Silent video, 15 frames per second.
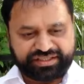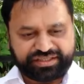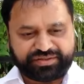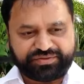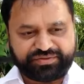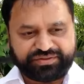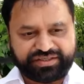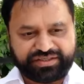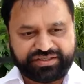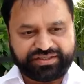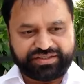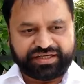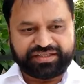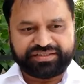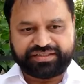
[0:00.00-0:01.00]
అంతా కూడా
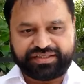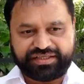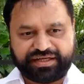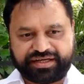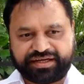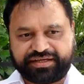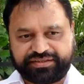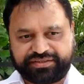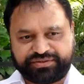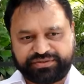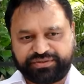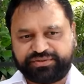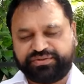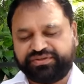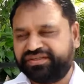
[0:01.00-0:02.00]
రాజకీయ
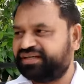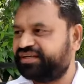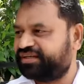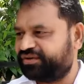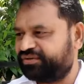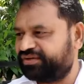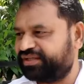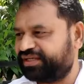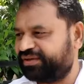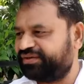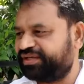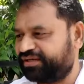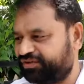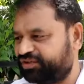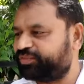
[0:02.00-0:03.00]
అక్కస్తో కూడినట్టుగా ఉంది
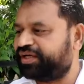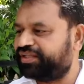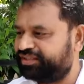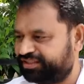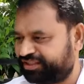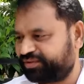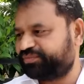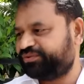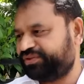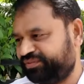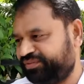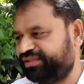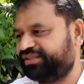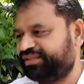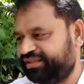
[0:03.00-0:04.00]
కాబట్టి ఎక్కువ స్పందించకపోతే
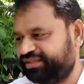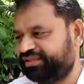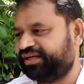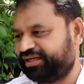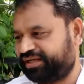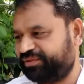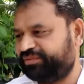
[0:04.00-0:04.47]
మంచిది నాకు